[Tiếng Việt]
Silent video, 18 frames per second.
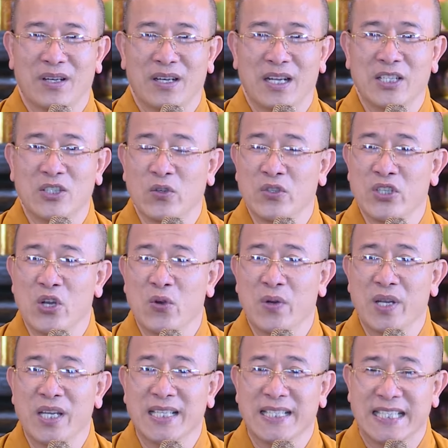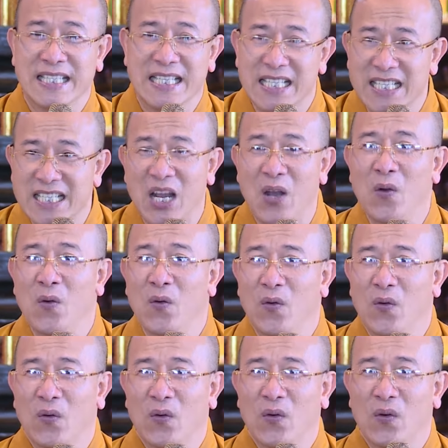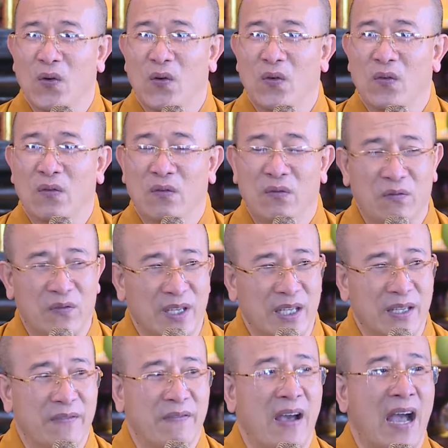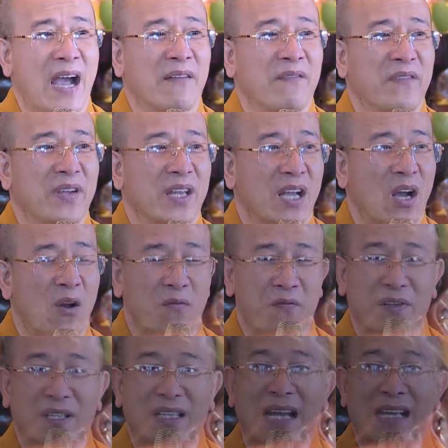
đấy rồi nhiều khi giết nhau vì vàng vì ngọc vì